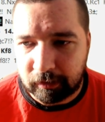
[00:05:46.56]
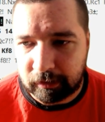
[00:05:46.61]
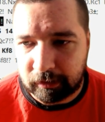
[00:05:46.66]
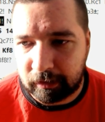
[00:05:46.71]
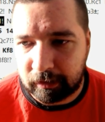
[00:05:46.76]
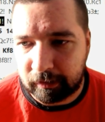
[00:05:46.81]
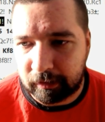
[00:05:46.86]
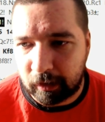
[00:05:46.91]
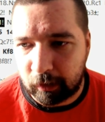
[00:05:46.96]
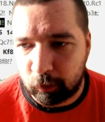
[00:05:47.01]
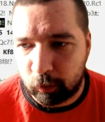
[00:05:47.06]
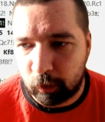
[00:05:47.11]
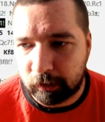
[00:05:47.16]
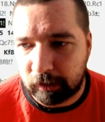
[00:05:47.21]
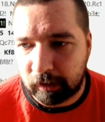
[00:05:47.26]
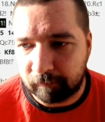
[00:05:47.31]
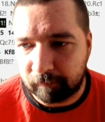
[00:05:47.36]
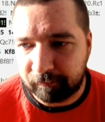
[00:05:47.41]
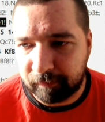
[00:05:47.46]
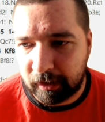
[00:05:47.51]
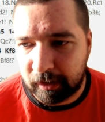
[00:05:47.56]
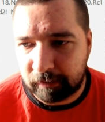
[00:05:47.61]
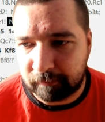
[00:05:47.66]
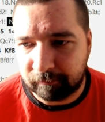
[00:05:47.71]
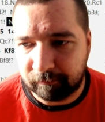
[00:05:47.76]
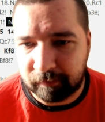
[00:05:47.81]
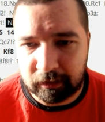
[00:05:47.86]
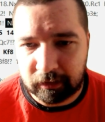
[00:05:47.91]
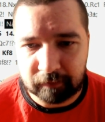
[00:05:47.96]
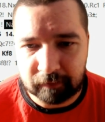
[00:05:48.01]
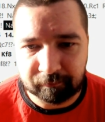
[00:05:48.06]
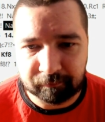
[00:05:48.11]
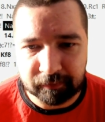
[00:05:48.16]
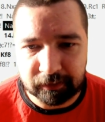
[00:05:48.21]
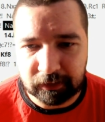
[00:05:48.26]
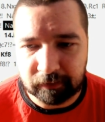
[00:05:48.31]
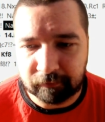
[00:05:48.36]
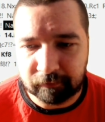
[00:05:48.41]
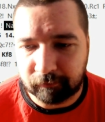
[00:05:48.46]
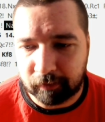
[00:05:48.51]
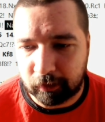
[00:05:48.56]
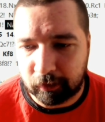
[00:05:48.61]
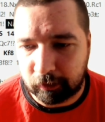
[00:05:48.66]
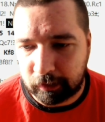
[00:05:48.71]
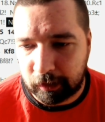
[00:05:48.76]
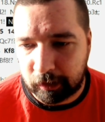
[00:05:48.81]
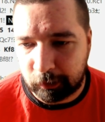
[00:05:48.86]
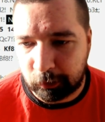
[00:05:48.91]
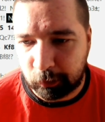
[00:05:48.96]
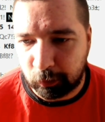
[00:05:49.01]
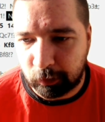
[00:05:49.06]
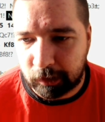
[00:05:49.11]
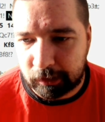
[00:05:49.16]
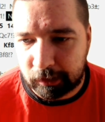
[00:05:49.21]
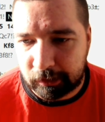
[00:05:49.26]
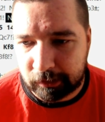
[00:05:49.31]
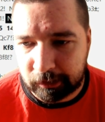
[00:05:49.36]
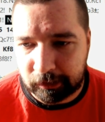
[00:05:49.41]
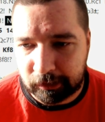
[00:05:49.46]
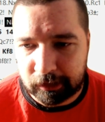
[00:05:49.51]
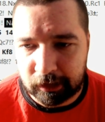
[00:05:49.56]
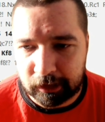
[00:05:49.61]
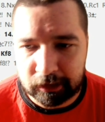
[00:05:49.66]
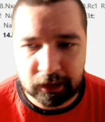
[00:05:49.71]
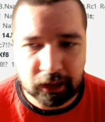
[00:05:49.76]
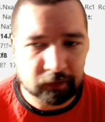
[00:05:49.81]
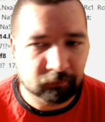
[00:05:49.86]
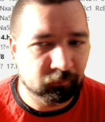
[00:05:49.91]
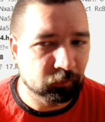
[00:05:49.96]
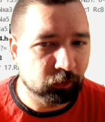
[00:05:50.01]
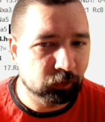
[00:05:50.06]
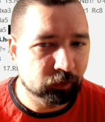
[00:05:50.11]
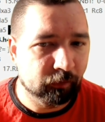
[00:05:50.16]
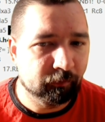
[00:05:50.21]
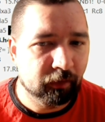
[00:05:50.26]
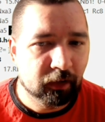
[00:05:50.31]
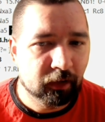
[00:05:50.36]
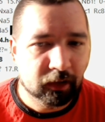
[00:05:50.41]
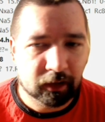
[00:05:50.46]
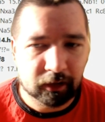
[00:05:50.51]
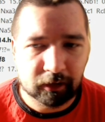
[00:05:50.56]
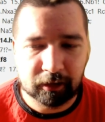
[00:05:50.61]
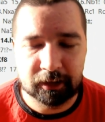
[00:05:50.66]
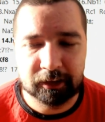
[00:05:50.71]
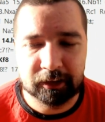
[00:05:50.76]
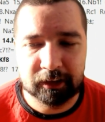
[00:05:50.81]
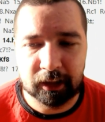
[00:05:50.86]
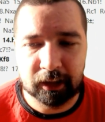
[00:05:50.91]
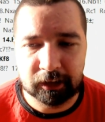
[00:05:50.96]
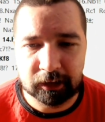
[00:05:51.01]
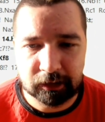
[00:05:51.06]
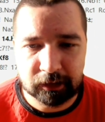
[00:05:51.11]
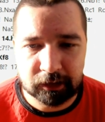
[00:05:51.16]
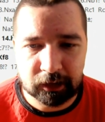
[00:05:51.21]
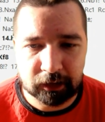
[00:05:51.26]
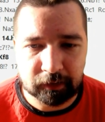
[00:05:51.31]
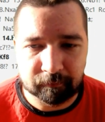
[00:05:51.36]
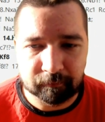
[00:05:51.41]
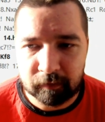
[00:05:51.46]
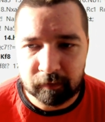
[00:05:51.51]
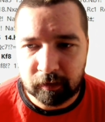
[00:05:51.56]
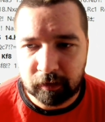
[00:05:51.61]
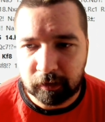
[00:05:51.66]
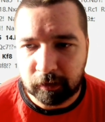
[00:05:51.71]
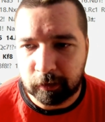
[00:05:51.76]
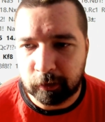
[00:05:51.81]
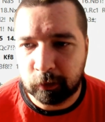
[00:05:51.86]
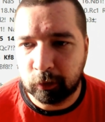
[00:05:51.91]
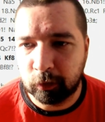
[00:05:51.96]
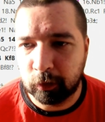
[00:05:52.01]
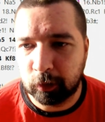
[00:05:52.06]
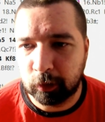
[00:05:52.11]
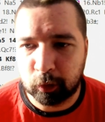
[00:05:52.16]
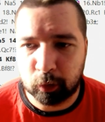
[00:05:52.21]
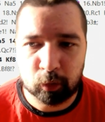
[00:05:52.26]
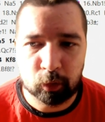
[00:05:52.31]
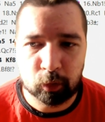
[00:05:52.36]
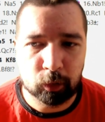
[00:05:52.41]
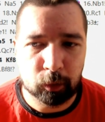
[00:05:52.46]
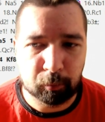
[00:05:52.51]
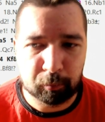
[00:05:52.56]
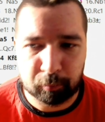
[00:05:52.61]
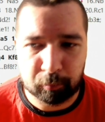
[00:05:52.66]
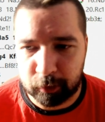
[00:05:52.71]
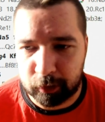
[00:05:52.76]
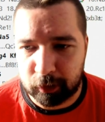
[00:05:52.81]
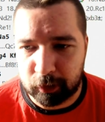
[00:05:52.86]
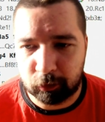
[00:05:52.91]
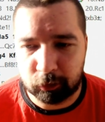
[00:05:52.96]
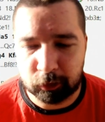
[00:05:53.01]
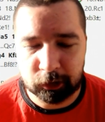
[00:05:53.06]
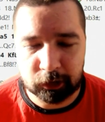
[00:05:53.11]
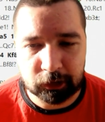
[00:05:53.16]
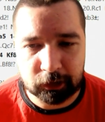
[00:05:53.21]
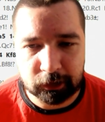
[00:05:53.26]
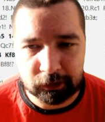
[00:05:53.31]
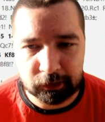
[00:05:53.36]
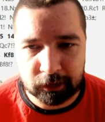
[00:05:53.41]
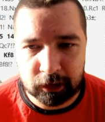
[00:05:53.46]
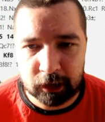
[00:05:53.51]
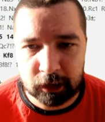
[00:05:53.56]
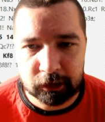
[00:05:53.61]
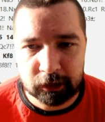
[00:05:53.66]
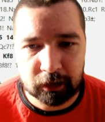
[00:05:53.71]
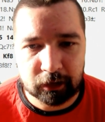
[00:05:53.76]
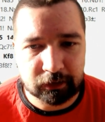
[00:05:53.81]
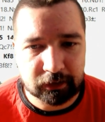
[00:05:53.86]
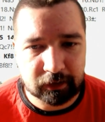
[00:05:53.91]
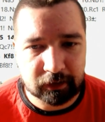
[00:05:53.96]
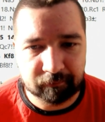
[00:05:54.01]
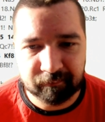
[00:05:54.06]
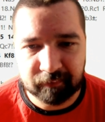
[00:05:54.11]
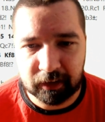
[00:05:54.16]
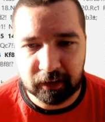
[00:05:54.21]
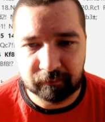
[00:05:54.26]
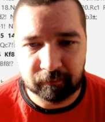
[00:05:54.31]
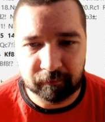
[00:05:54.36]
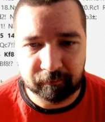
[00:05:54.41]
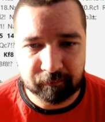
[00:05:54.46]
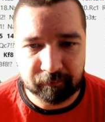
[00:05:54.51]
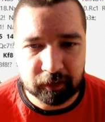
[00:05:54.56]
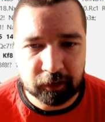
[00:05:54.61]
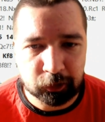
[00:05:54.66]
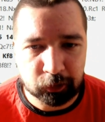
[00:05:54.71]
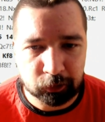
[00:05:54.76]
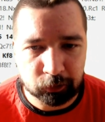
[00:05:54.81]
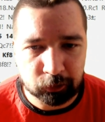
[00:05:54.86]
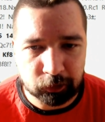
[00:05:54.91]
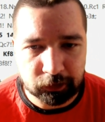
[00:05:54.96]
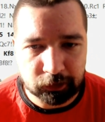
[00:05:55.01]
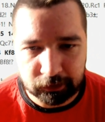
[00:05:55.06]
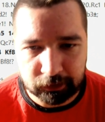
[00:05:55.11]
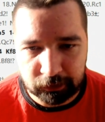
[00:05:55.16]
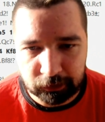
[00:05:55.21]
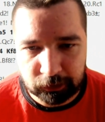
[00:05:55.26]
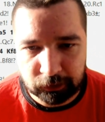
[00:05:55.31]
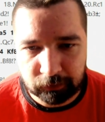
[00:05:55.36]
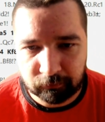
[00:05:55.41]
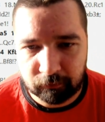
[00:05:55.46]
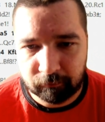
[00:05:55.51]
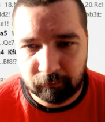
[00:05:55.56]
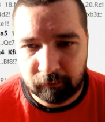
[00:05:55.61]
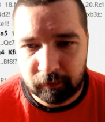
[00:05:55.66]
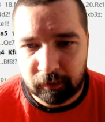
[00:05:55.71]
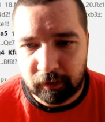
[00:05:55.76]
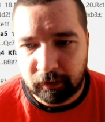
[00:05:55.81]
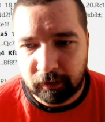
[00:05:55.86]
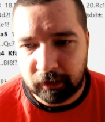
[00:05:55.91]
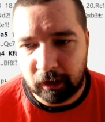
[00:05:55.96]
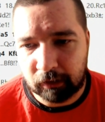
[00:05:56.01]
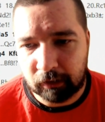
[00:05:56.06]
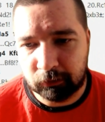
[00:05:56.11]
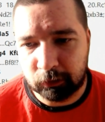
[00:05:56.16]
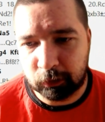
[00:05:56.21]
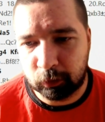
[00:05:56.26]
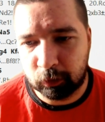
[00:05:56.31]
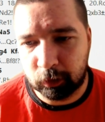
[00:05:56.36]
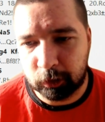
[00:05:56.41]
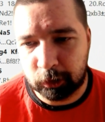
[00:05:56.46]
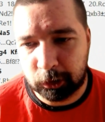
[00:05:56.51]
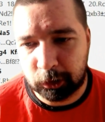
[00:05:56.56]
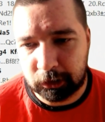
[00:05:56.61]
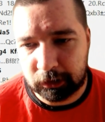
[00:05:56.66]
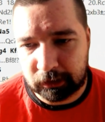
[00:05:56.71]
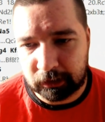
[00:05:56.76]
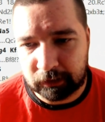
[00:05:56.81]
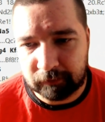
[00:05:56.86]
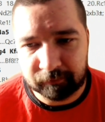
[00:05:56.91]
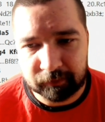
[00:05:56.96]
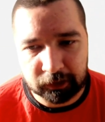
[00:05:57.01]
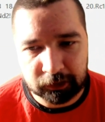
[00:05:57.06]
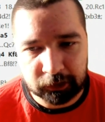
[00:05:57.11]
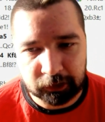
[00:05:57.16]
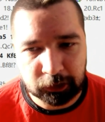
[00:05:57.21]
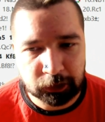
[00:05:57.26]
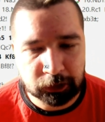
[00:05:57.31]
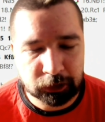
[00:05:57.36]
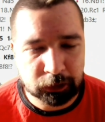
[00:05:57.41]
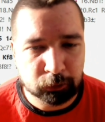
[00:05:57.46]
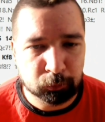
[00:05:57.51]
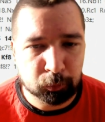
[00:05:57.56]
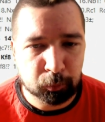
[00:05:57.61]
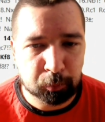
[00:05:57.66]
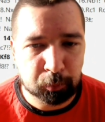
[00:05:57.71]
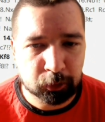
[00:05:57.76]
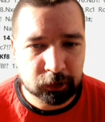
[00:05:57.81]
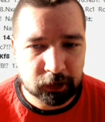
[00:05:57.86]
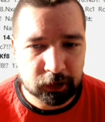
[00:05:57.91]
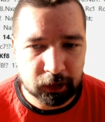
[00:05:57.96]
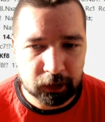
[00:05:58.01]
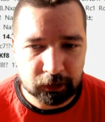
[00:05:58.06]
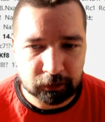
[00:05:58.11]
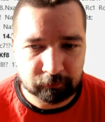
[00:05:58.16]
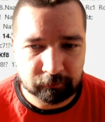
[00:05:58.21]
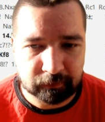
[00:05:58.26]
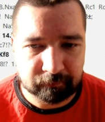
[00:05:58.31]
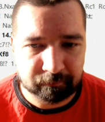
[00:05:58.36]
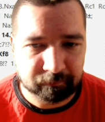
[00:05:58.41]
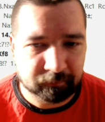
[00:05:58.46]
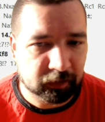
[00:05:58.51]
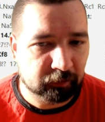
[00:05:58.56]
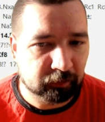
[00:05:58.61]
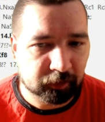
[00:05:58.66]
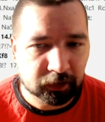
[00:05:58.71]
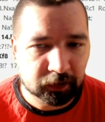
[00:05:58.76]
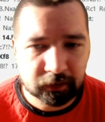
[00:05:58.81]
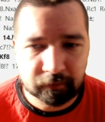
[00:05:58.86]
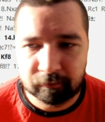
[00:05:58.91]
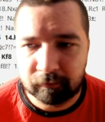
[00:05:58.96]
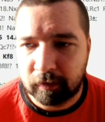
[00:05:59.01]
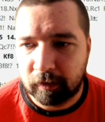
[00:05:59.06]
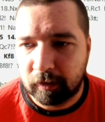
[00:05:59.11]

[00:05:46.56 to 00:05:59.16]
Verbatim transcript: и на конь опять белые поднимают ладью на третий ряд путем ладья Е3. И то, и другое продолжение сохраняло за белыми приличную инициативу, а вот ход G3 практически выпускает весь перевес.